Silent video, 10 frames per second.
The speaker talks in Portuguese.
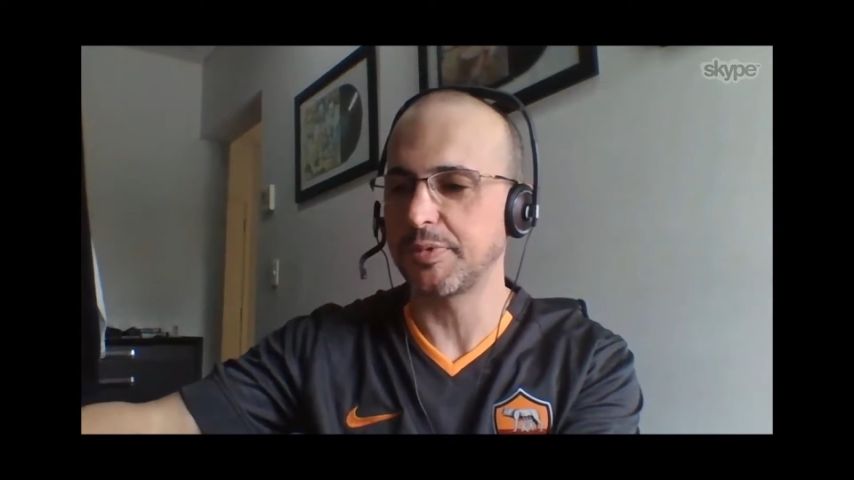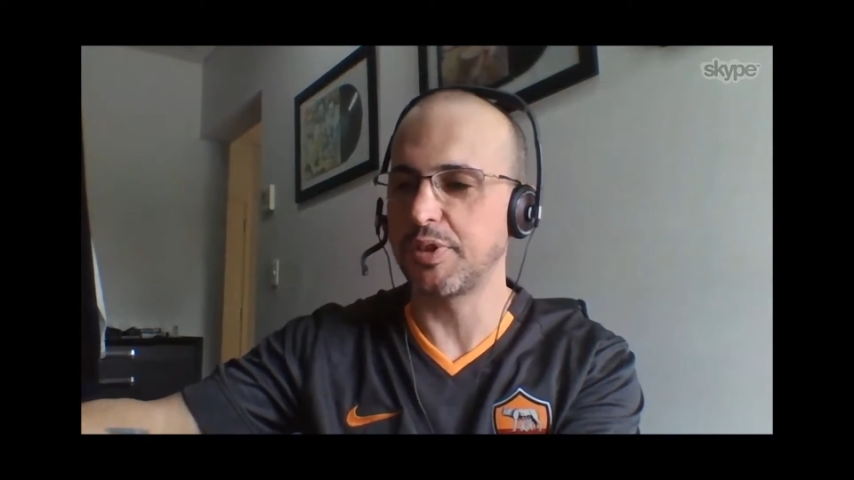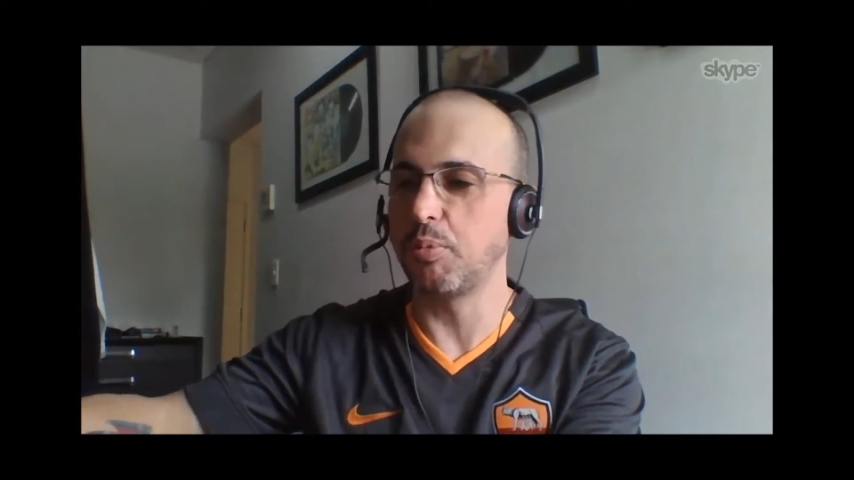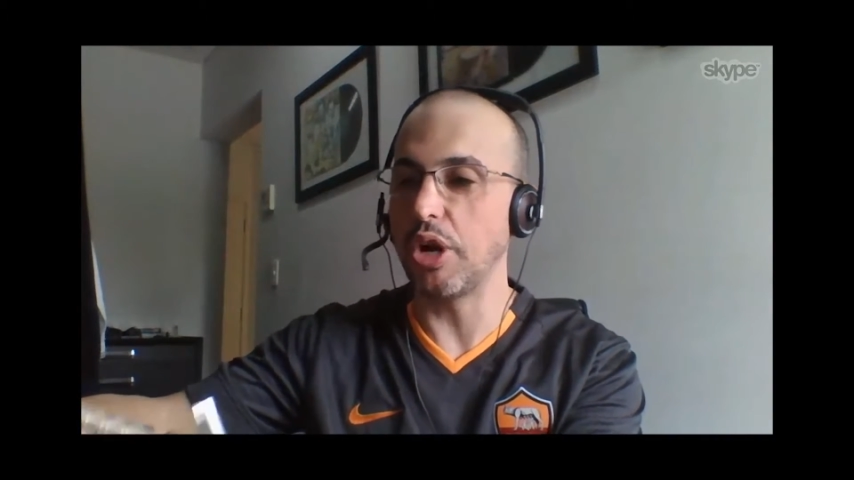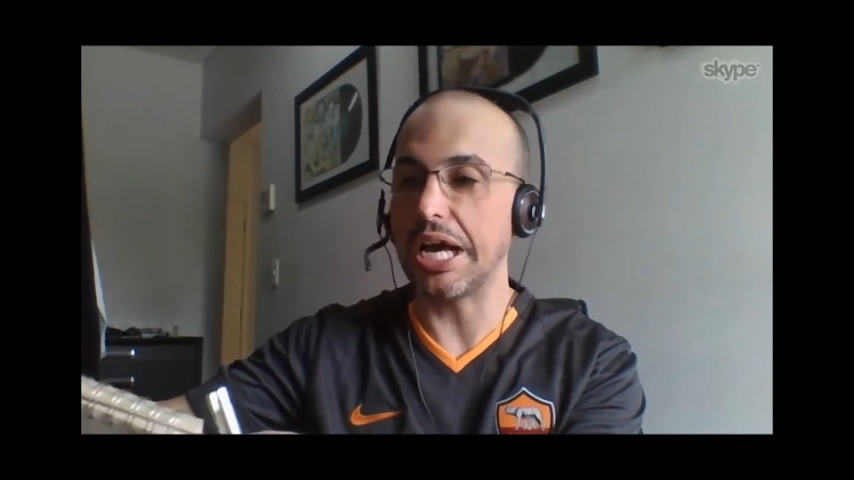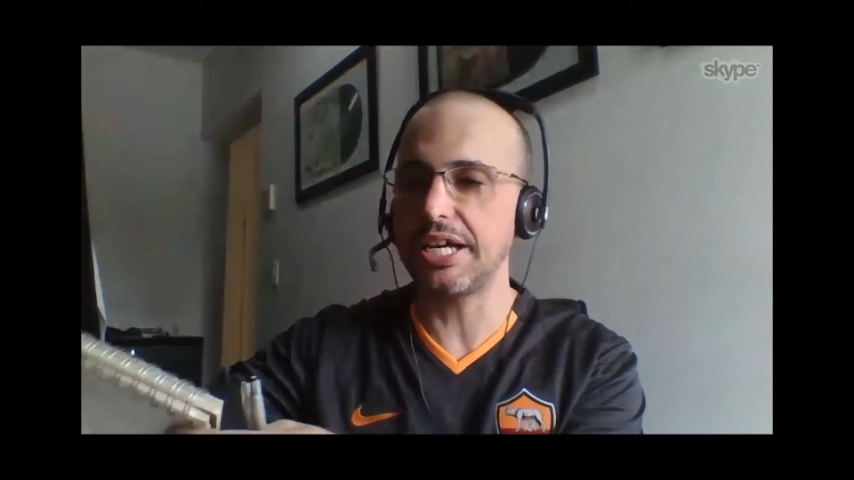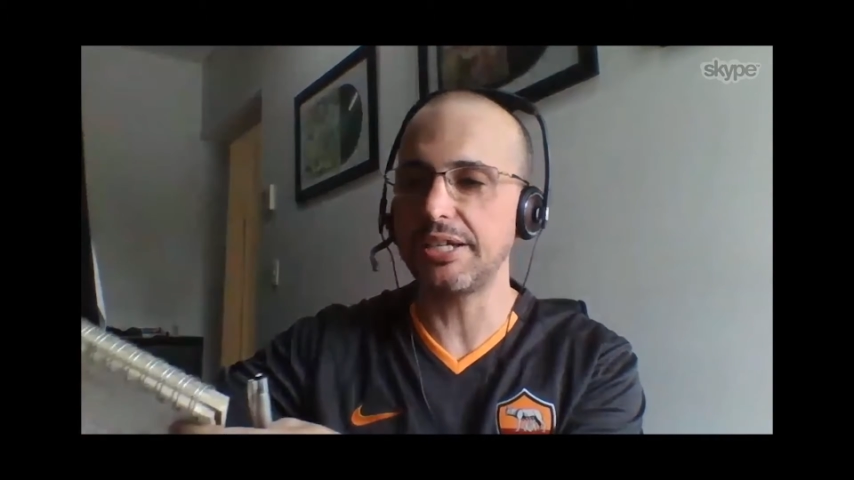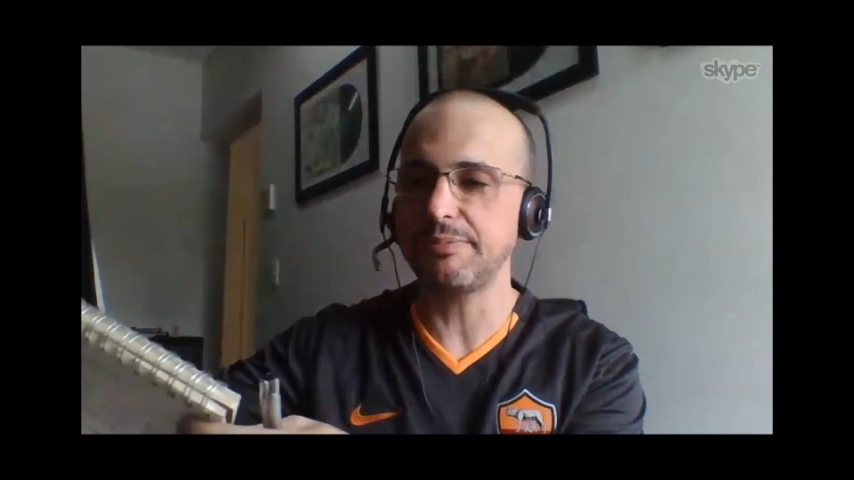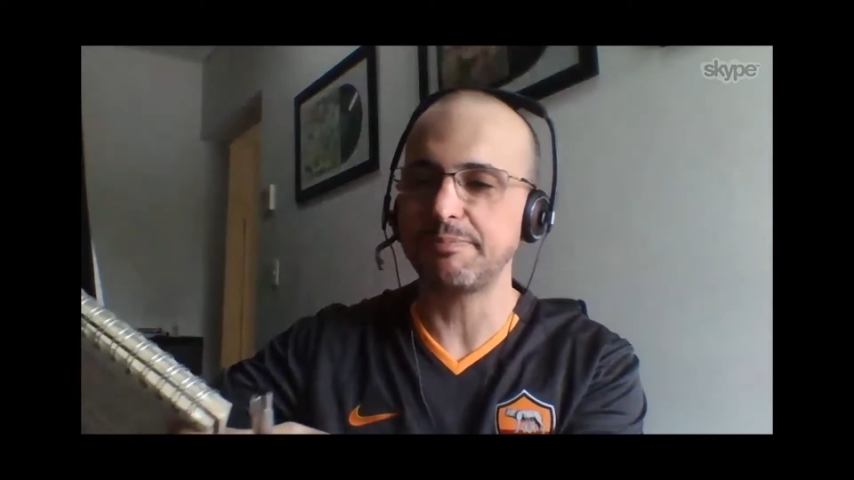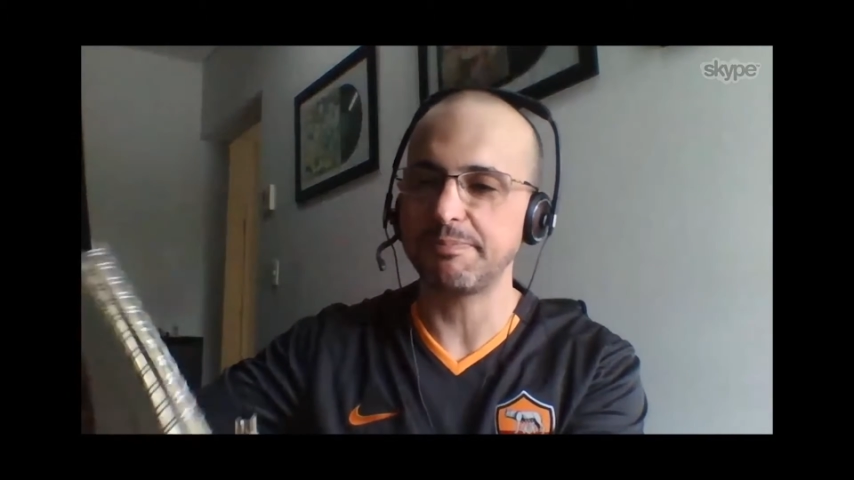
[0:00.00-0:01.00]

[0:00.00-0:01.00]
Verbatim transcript: Vamos lá.